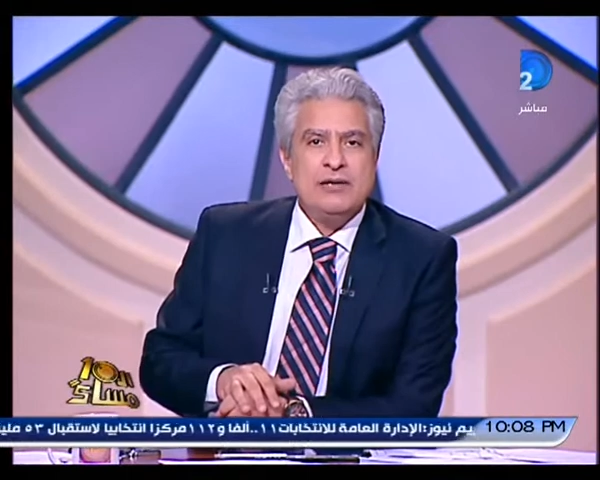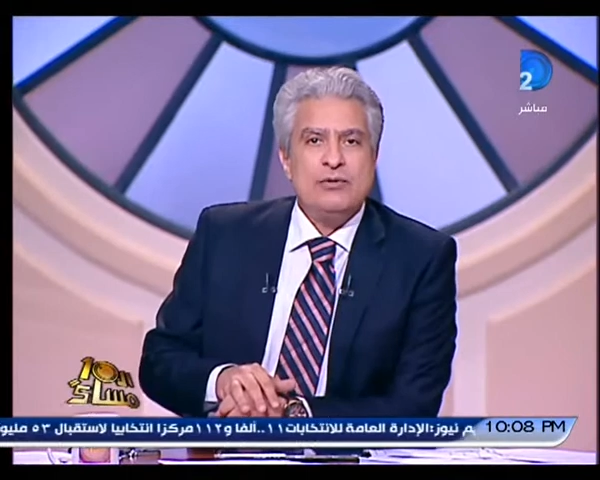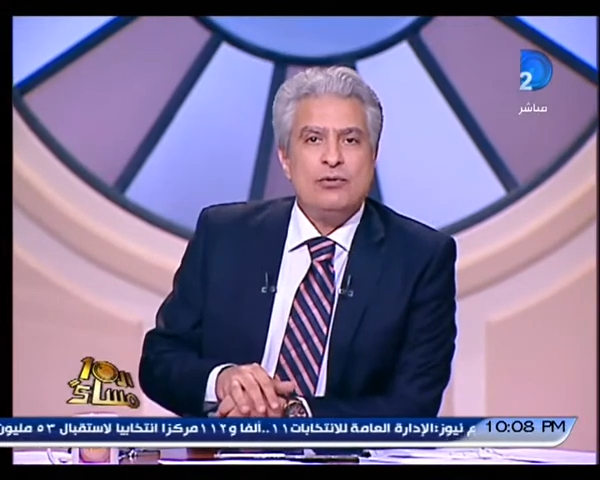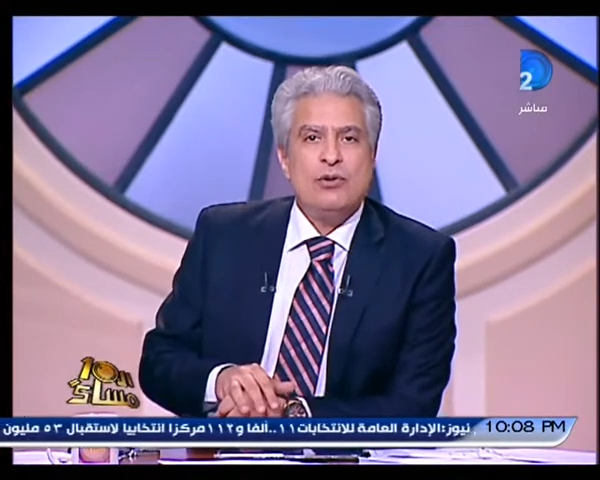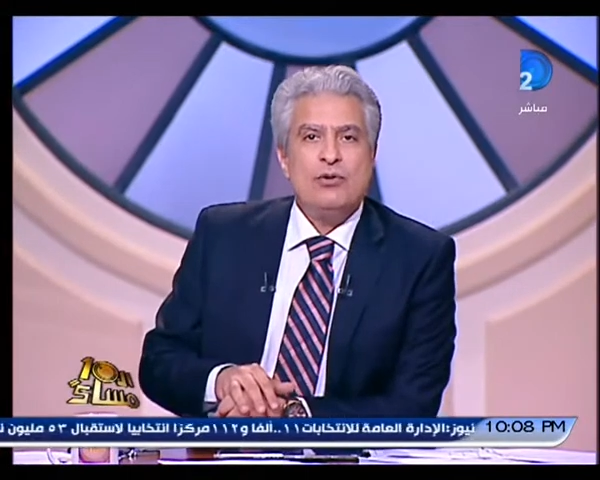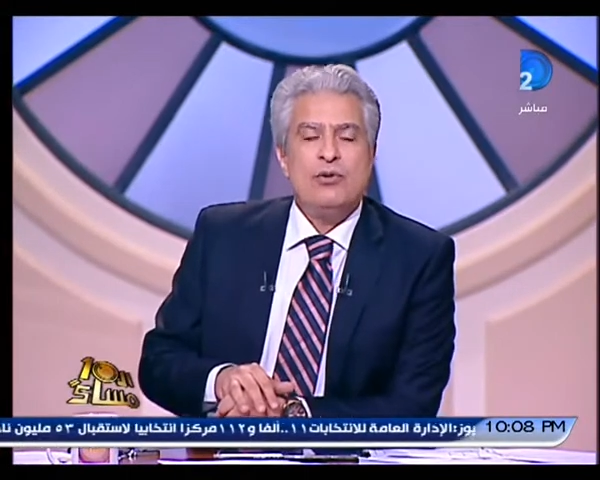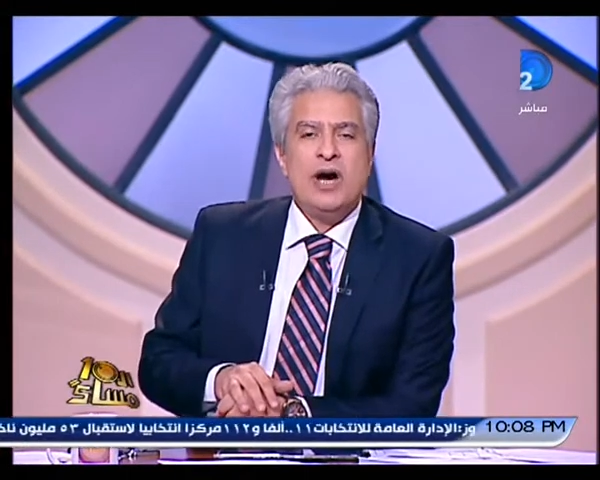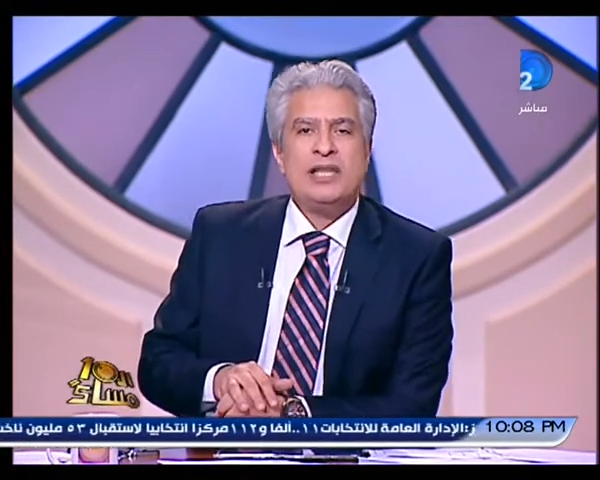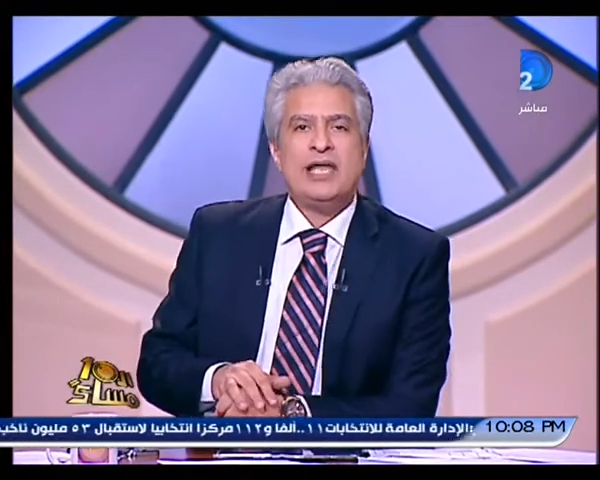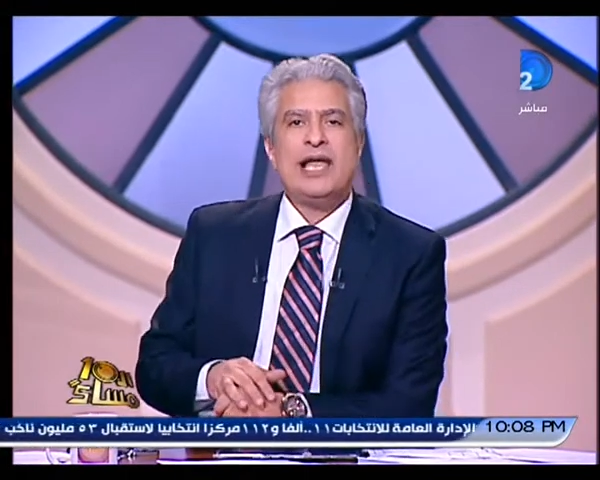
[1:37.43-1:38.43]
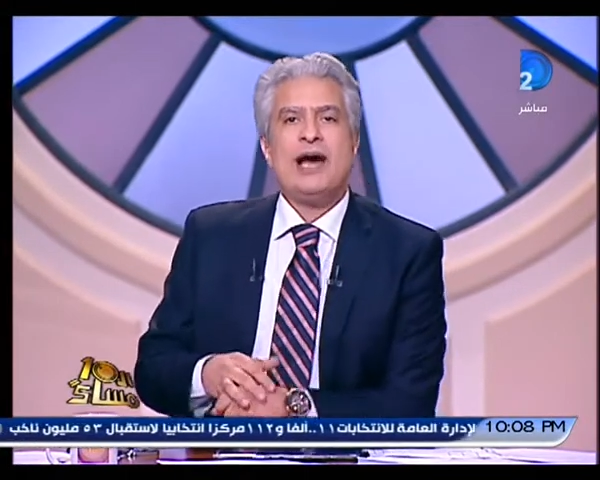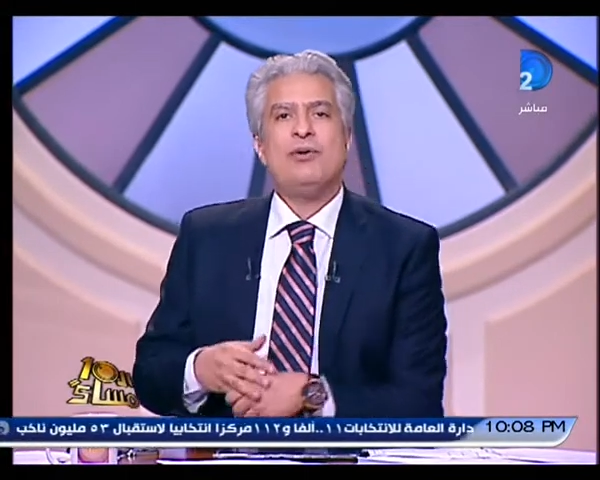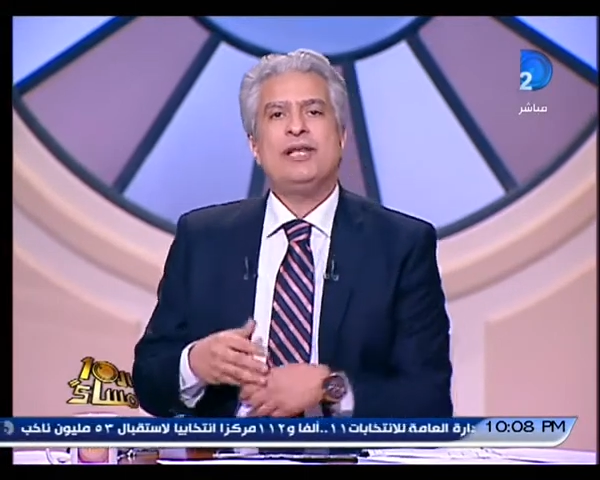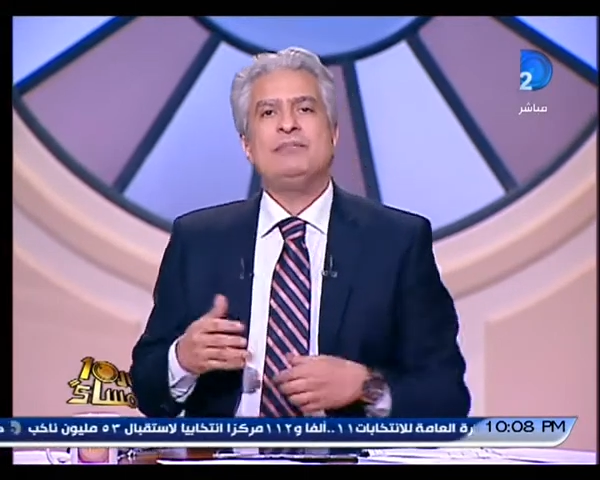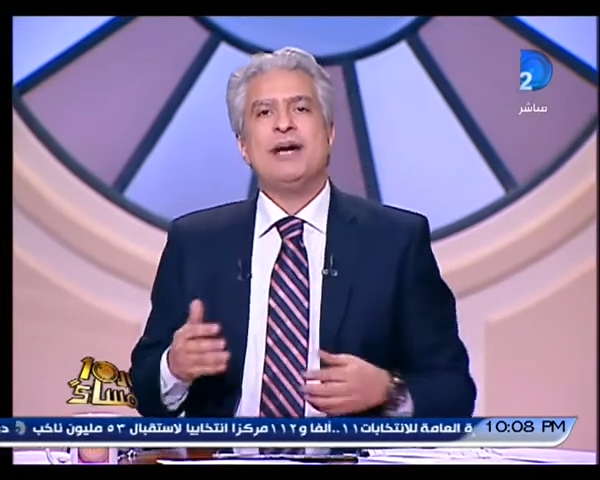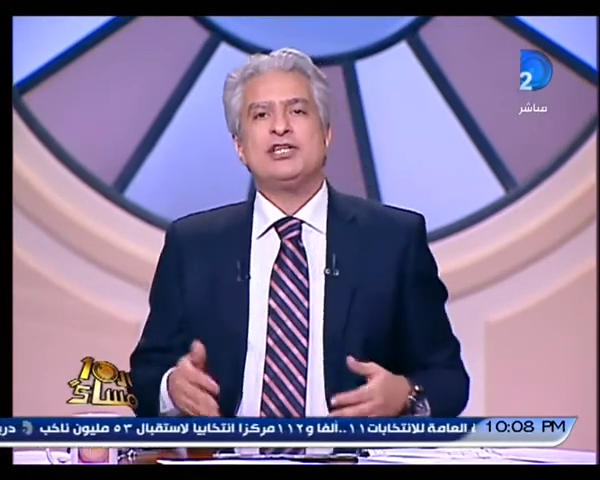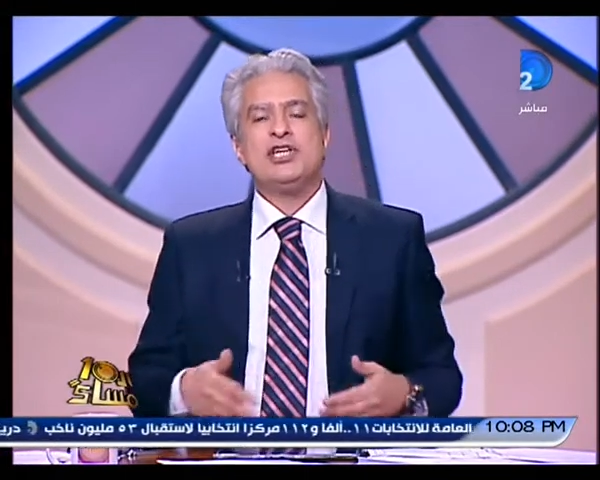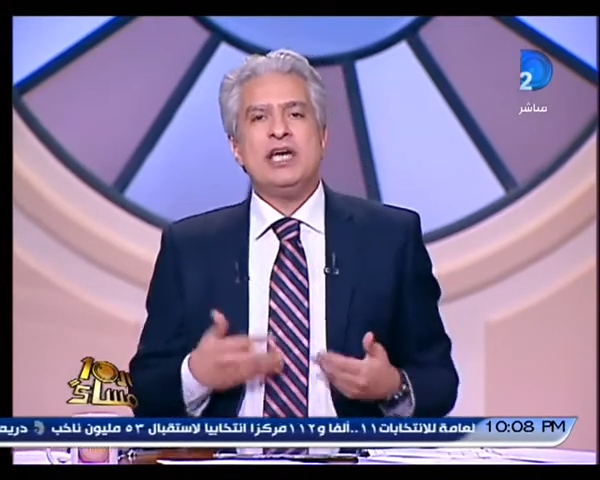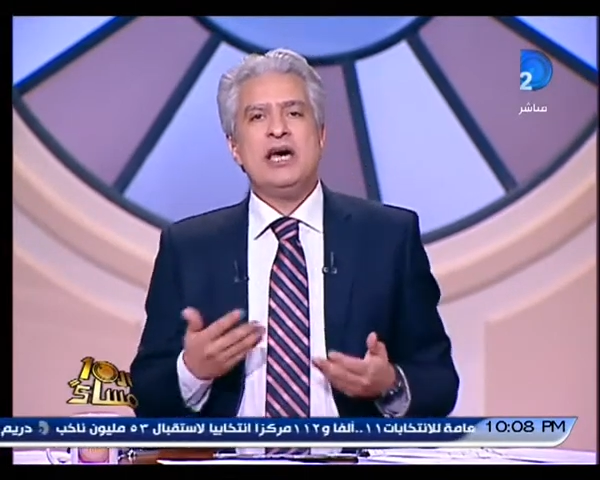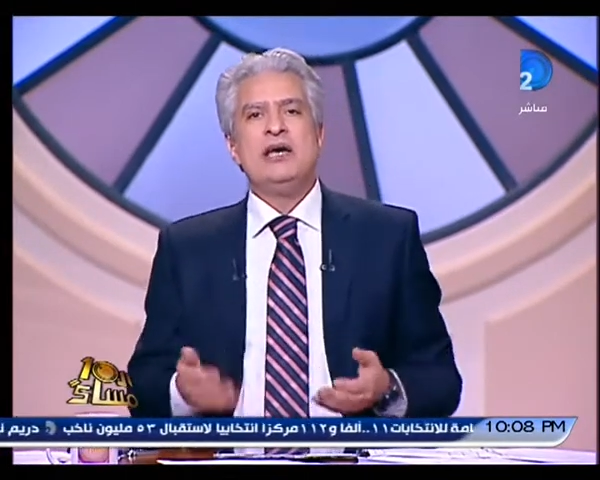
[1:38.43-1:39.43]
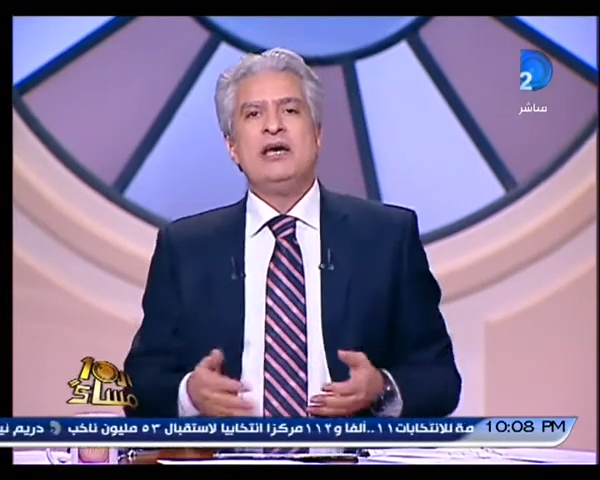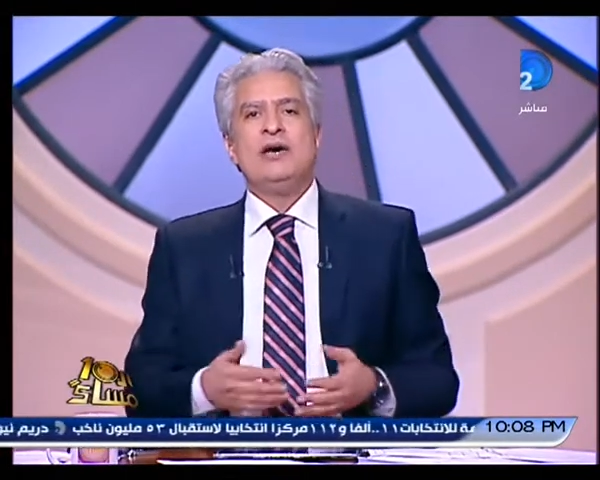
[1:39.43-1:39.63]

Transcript: وهو انا الاحوال المعيشيه